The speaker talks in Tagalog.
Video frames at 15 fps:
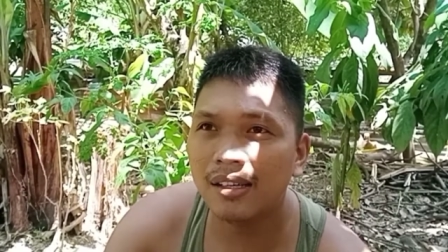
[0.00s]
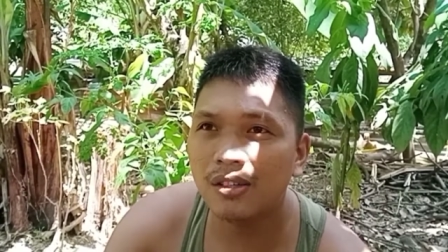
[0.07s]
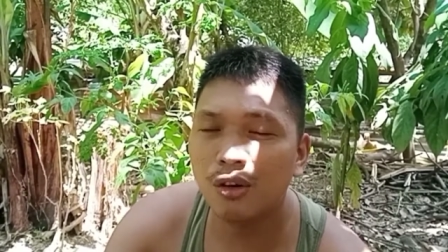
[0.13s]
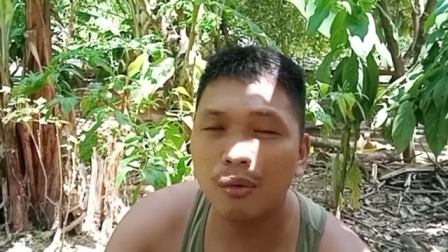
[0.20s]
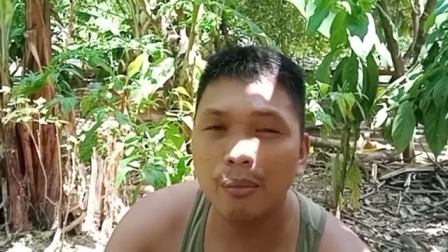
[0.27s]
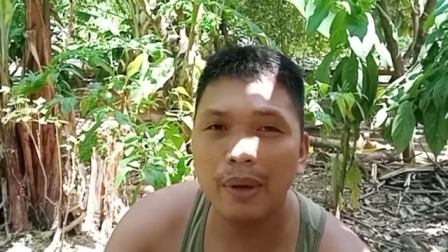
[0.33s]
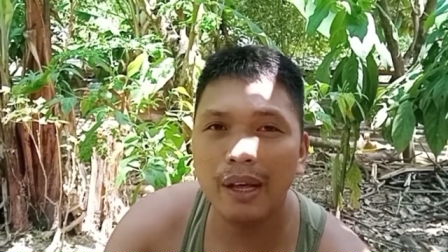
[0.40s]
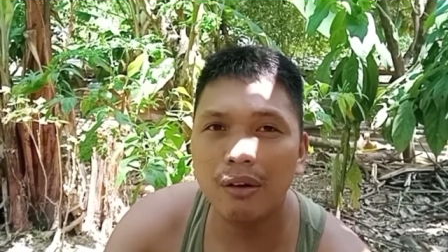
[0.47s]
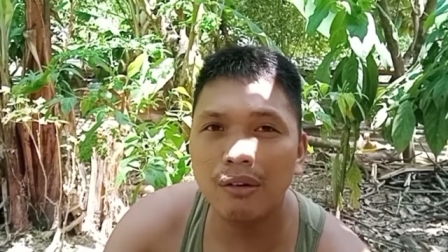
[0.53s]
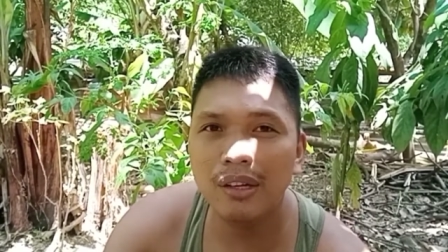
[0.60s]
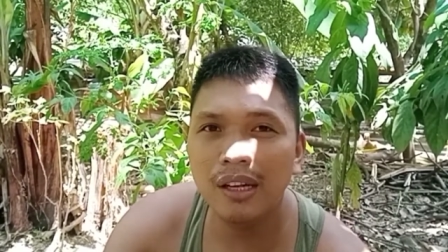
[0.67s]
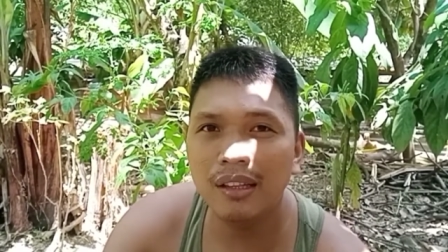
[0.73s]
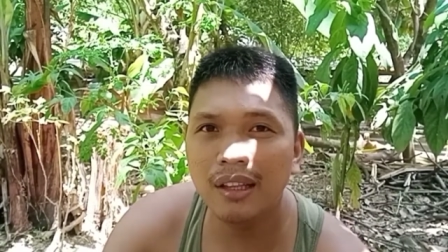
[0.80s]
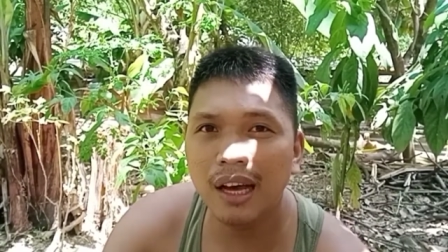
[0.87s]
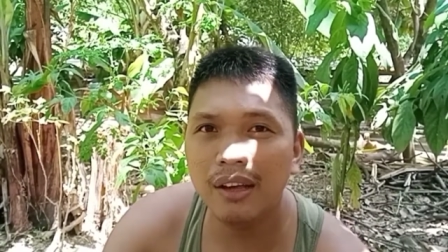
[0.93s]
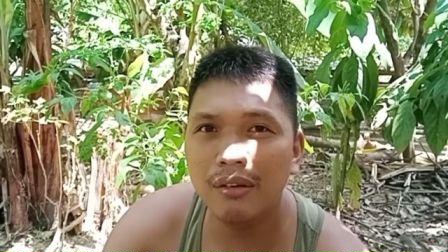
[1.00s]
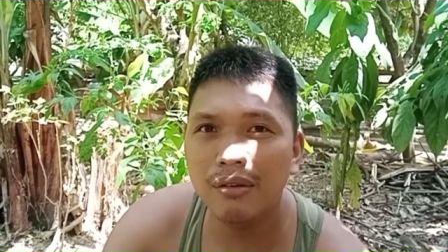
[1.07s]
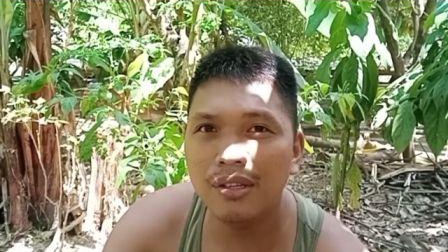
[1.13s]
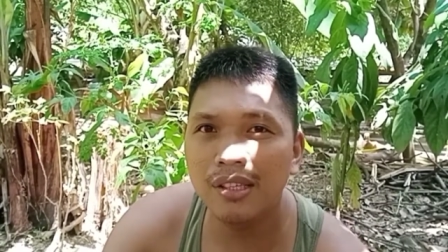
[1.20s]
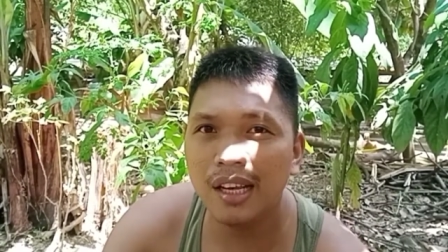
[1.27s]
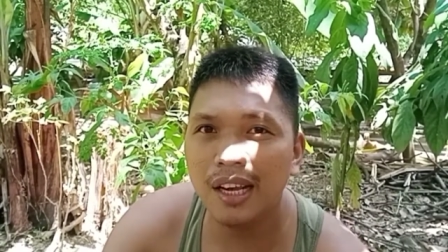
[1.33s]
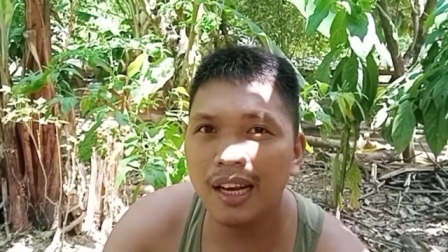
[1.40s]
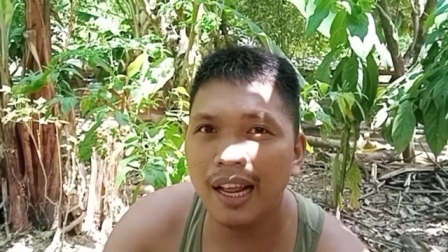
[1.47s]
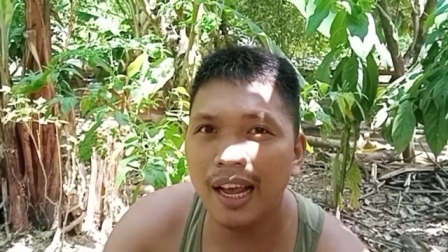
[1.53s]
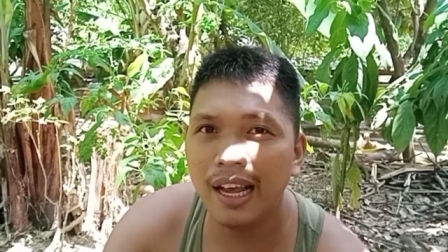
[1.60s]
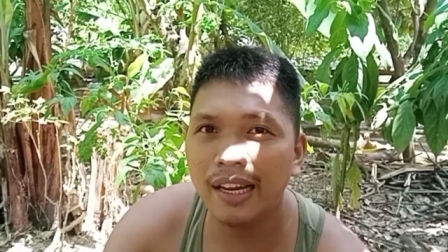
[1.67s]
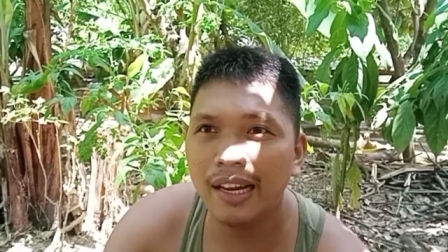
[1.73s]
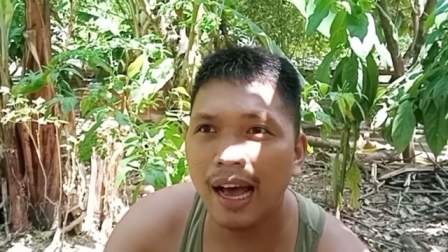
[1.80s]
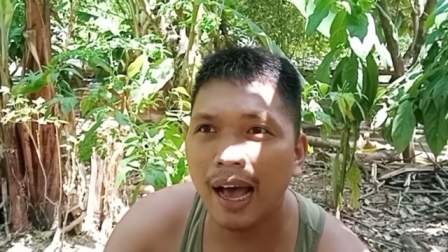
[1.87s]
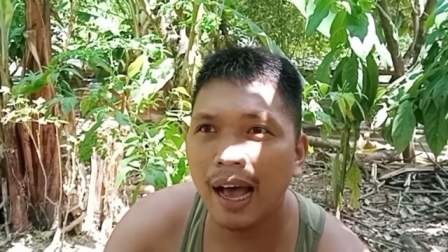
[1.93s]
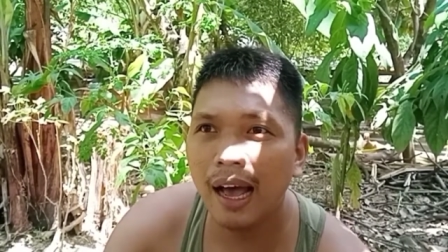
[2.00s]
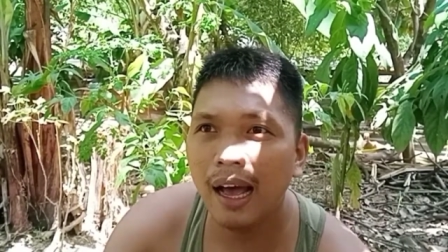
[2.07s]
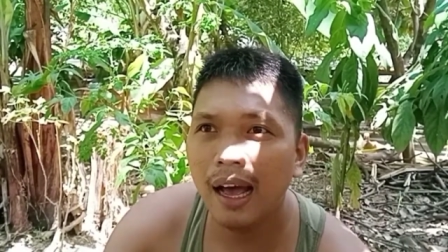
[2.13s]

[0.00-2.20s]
So, meron din tayong sili na